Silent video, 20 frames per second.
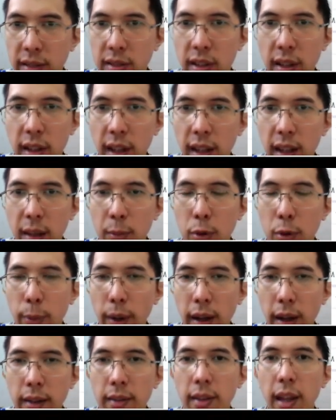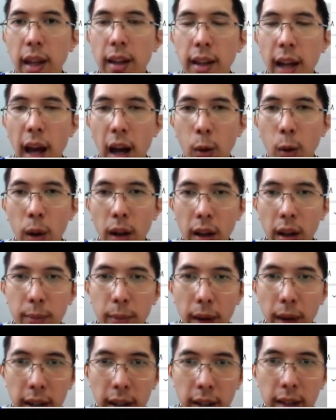Jadi ini merupakan tanda awal yang
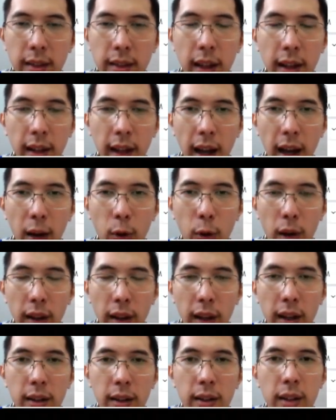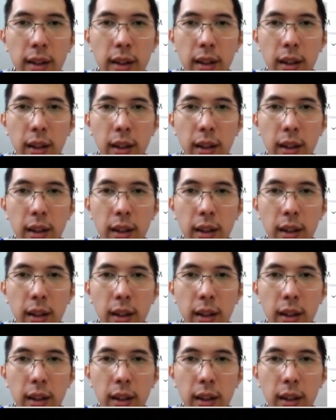baik, tanda awal yang